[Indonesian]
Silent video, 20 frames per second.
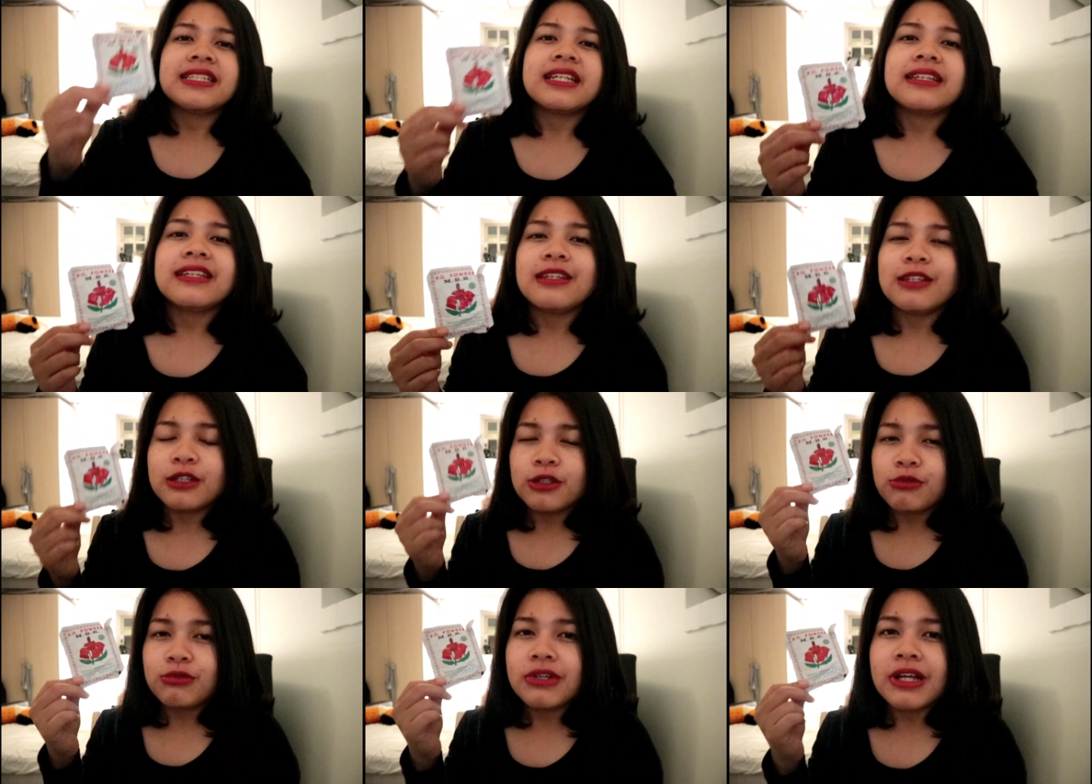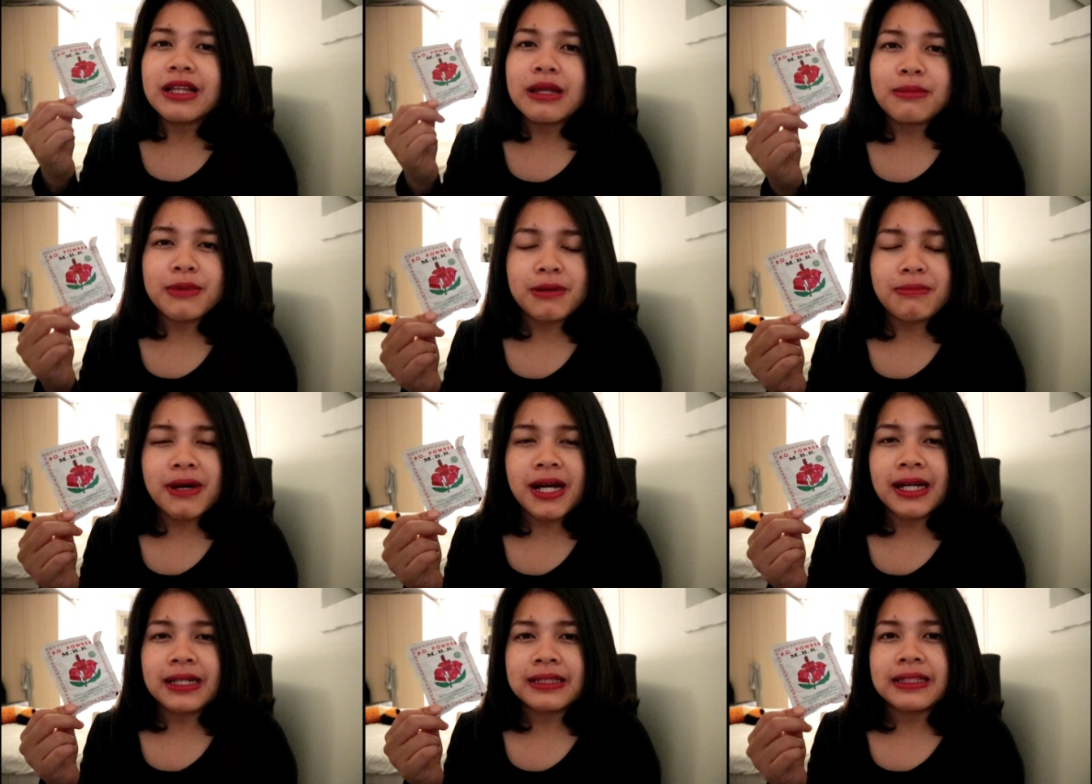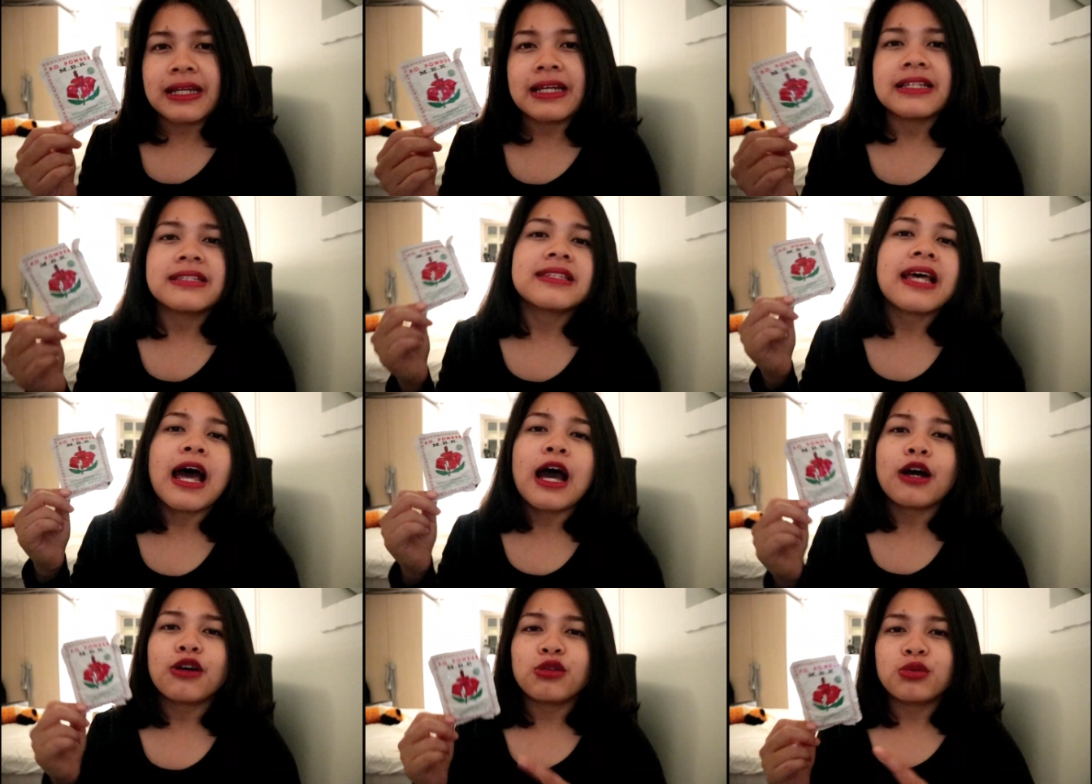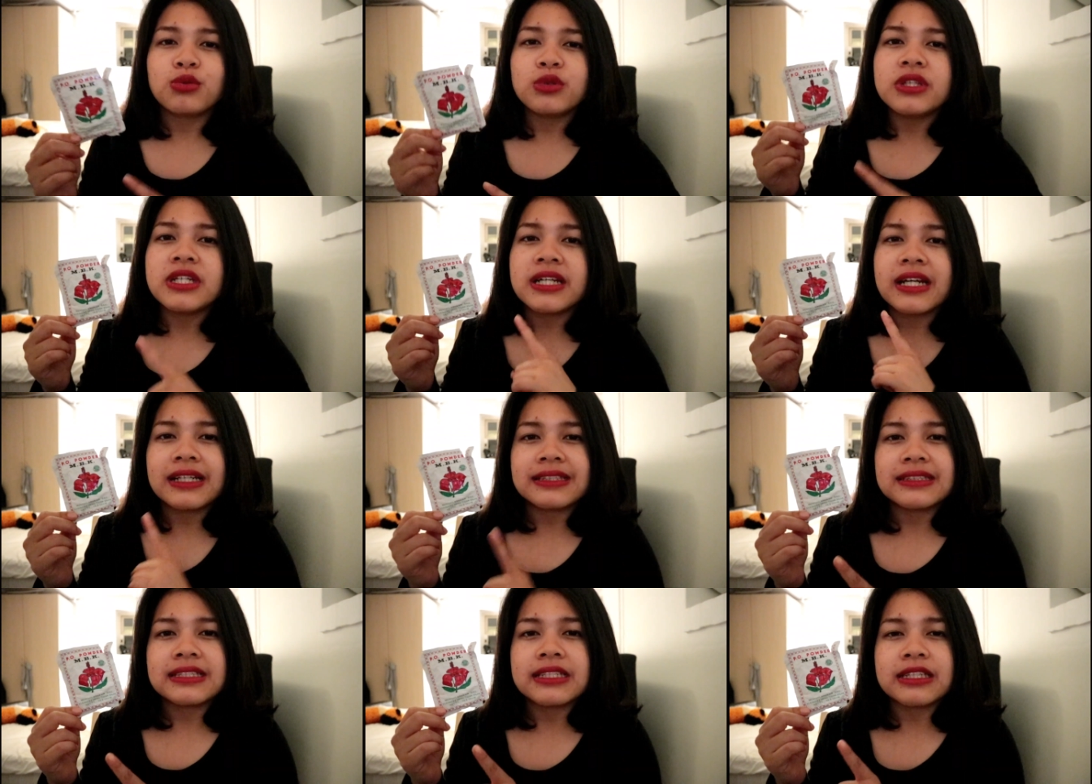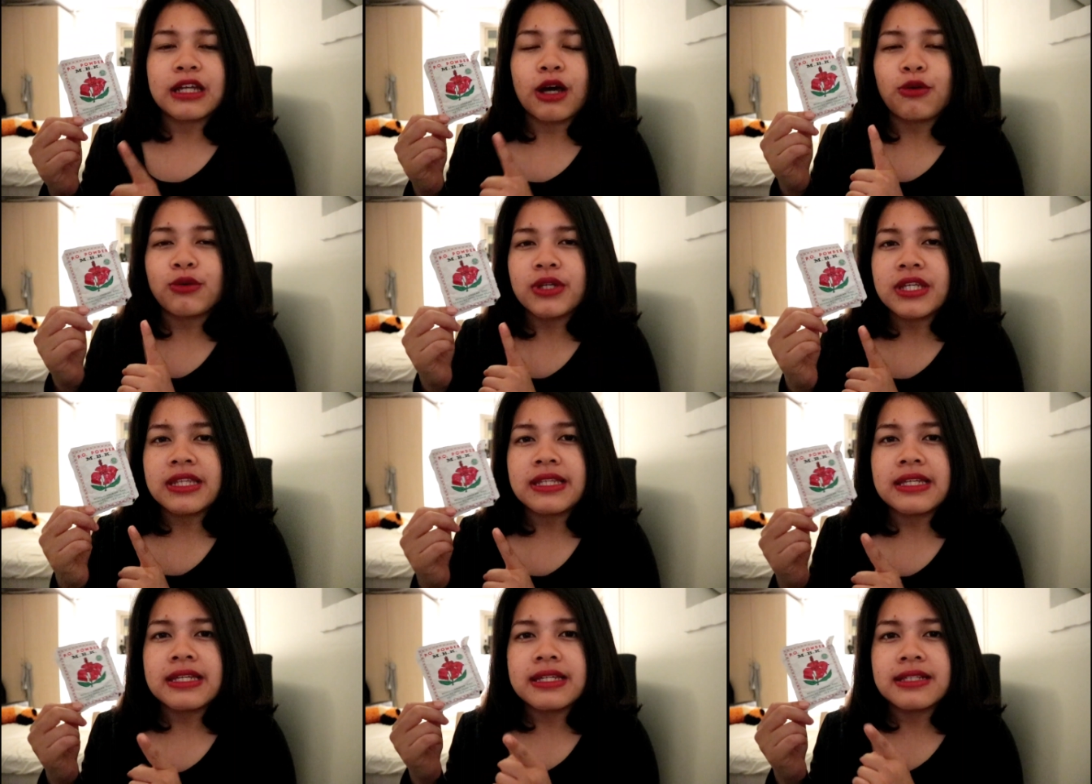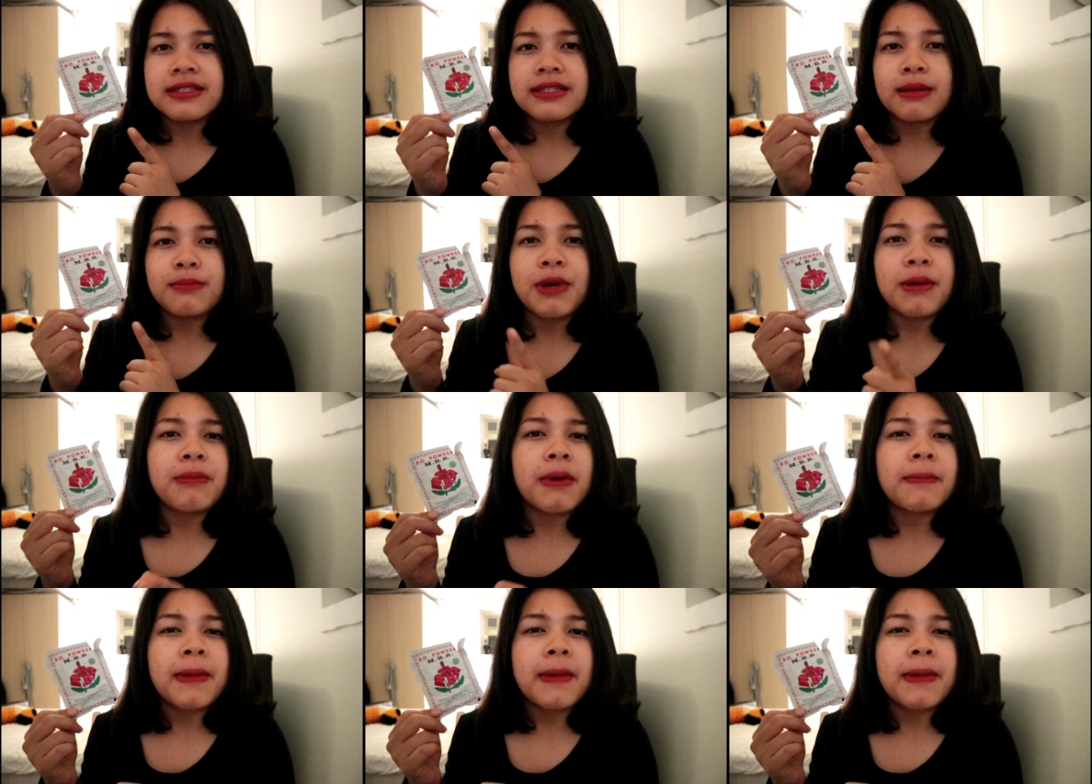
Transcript: Jadi ini udah lama banget guys. Aku dikasih tahu ini sama